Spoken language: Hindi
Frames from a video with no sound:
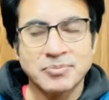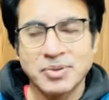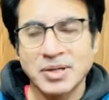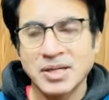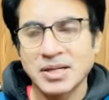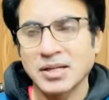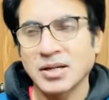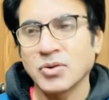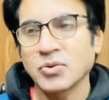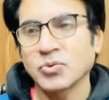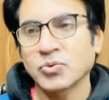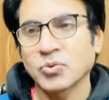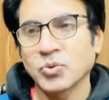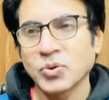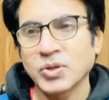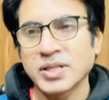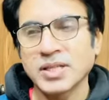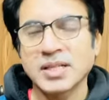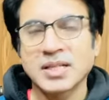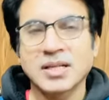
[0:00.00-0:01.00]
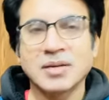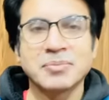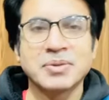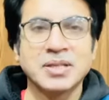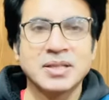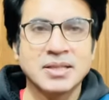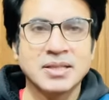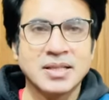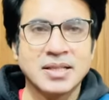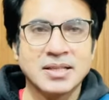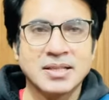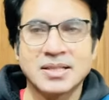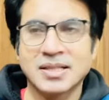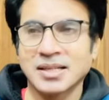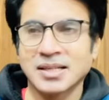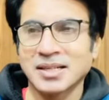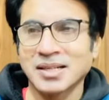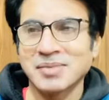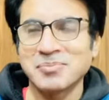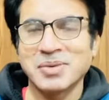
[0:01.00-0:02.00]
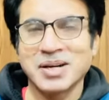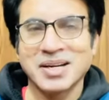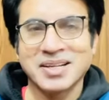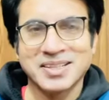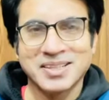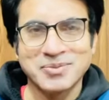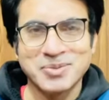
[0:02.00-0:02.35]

पर लगाऊँ कोई नहीं कभी इधर टकरे मार